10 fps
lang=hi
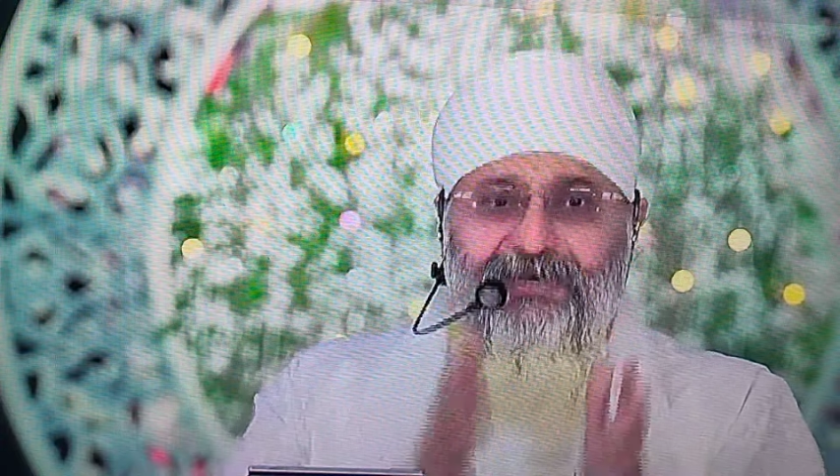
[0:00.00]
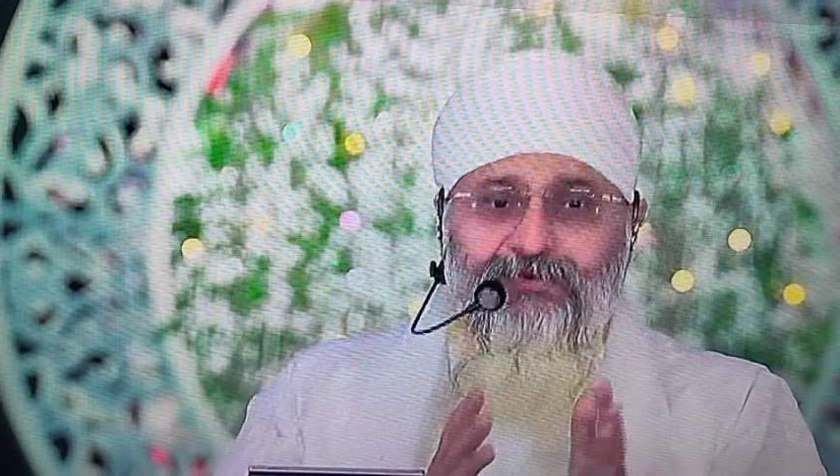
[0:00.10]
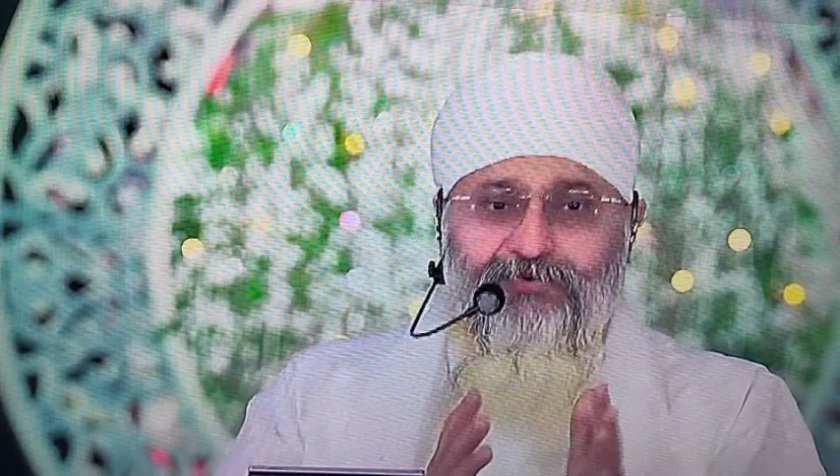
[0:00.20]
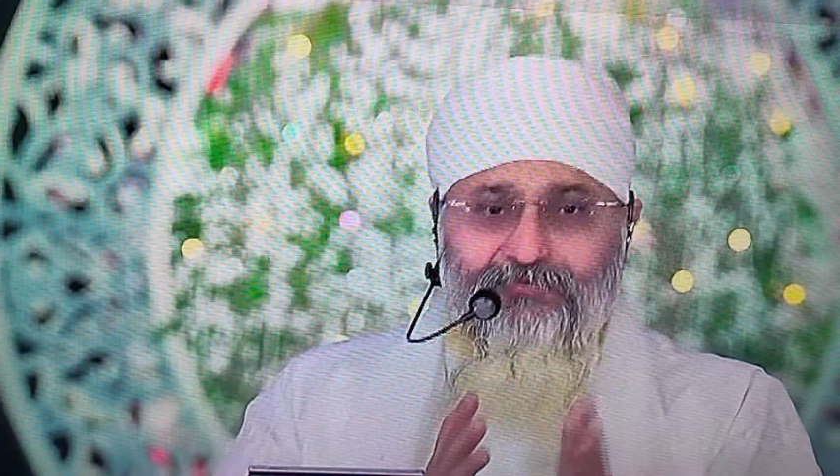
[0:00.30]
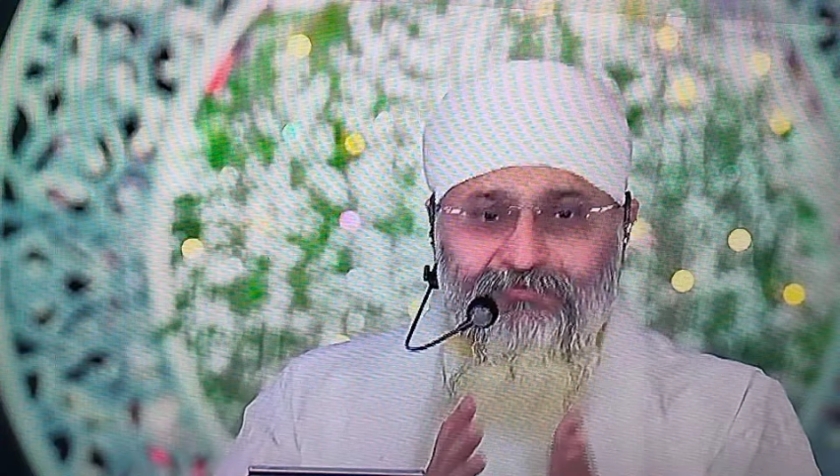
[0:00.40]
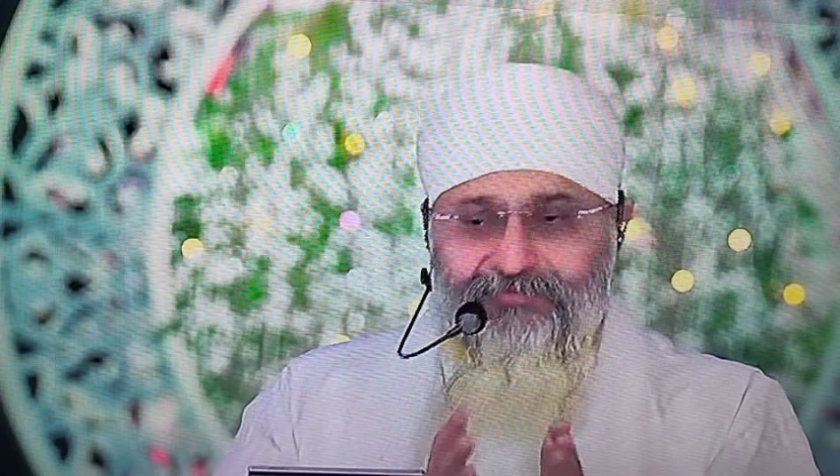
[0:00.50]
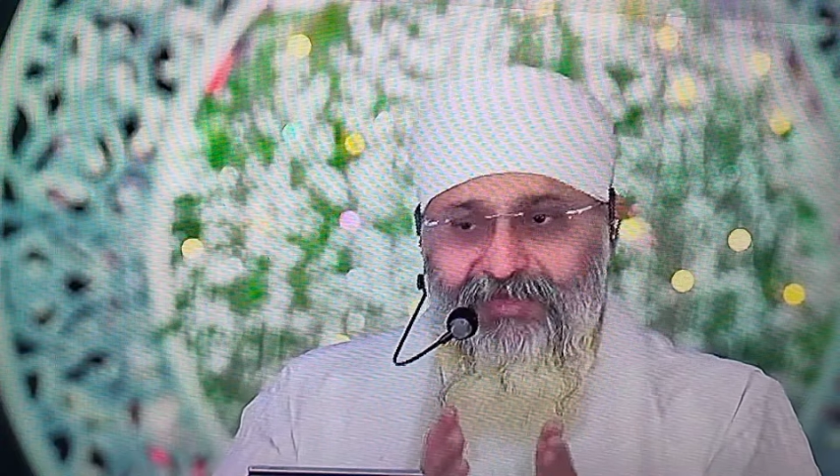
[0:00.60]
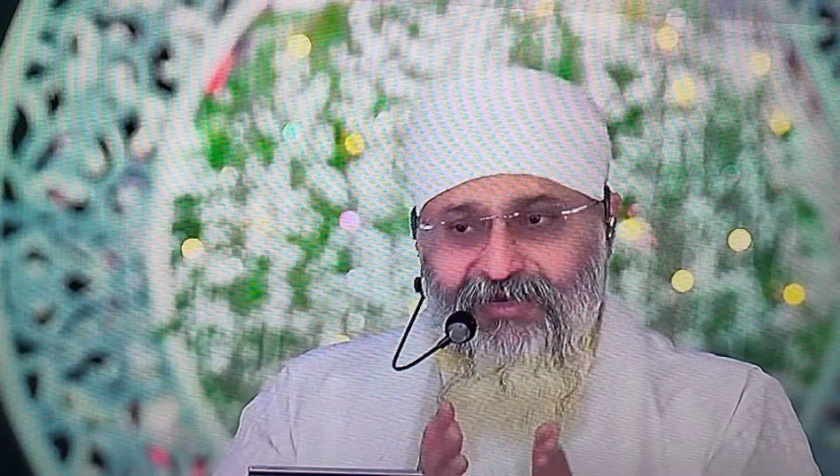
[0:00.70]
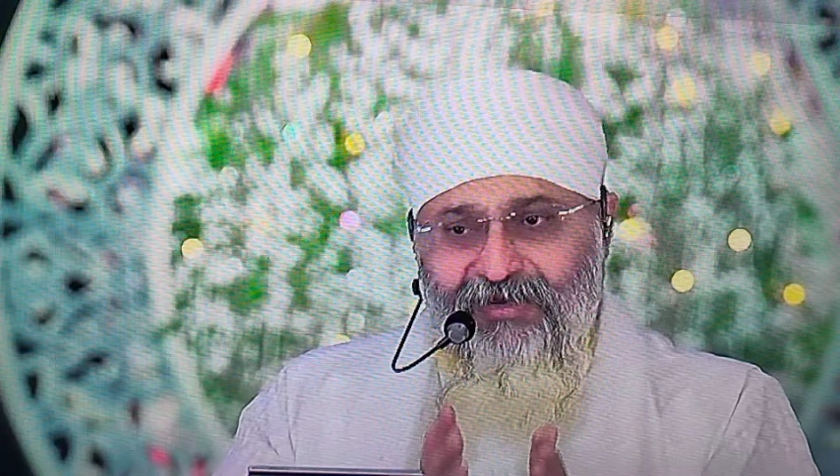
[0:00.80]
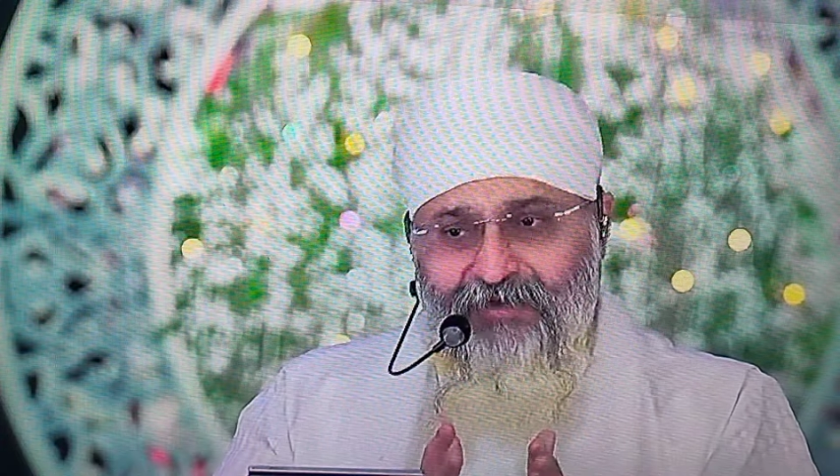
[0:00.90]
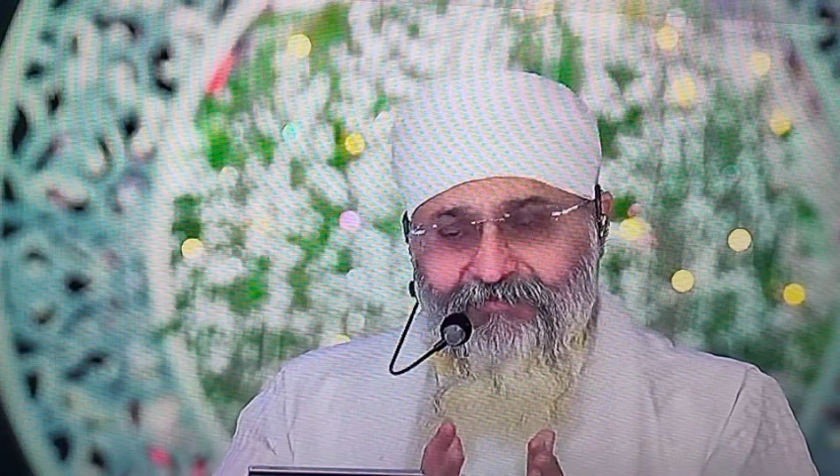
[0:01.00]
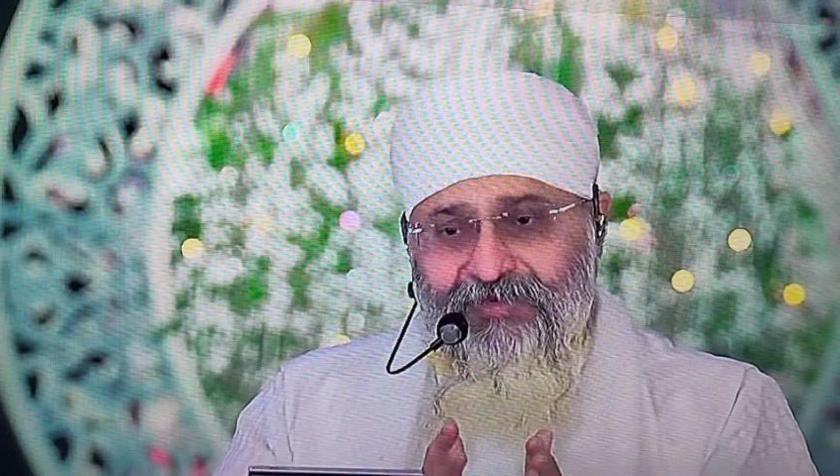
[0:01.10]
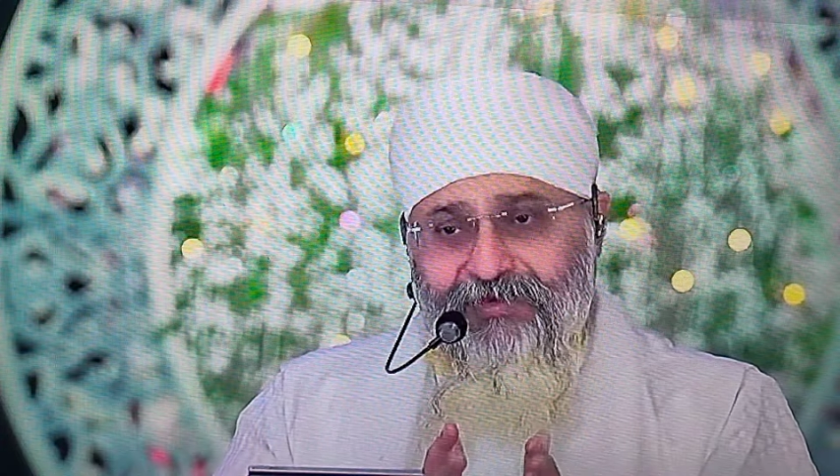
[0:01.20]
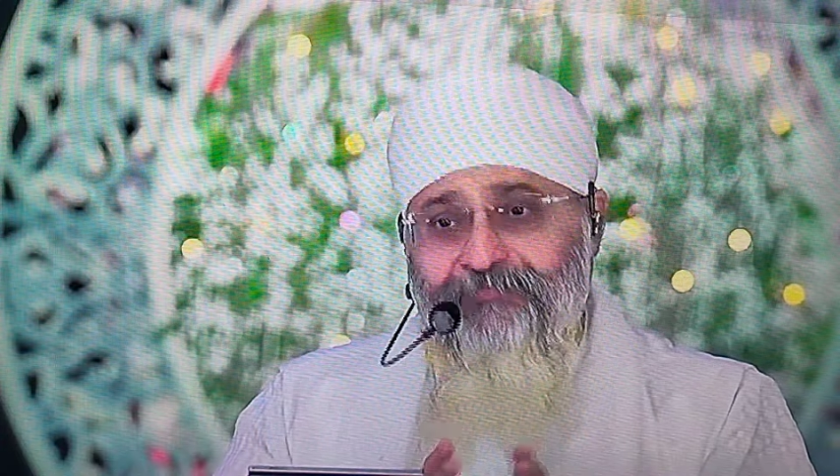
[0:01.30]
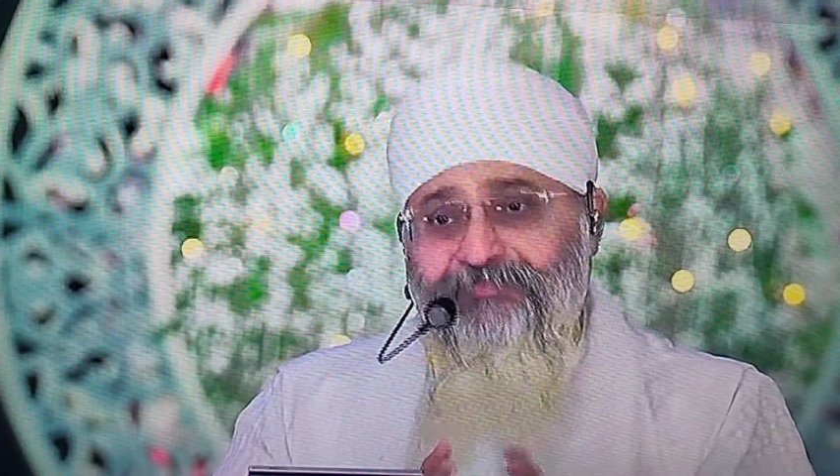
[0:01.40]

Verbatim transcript: कर लूँ तेरे नाम की